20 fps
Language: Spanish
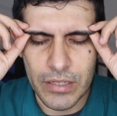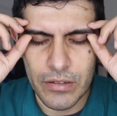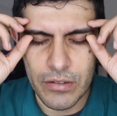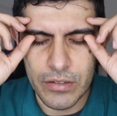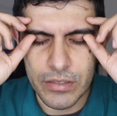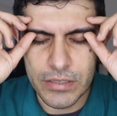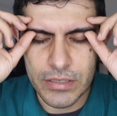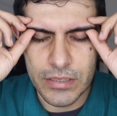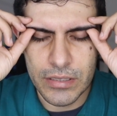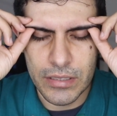
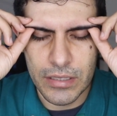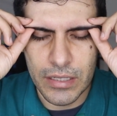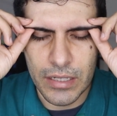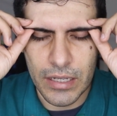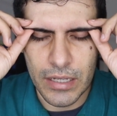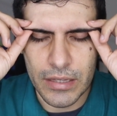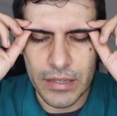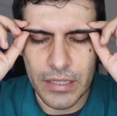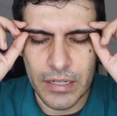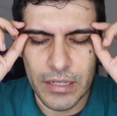2
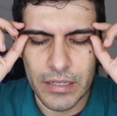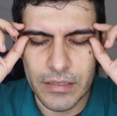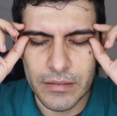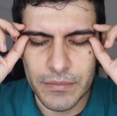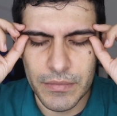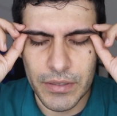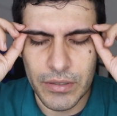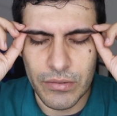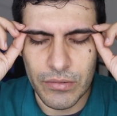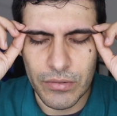a 3
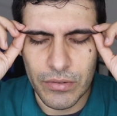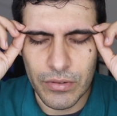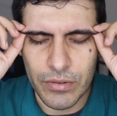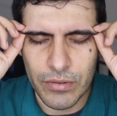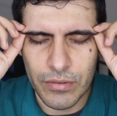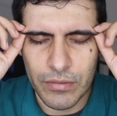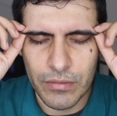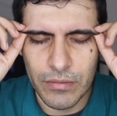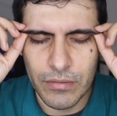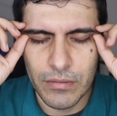minutos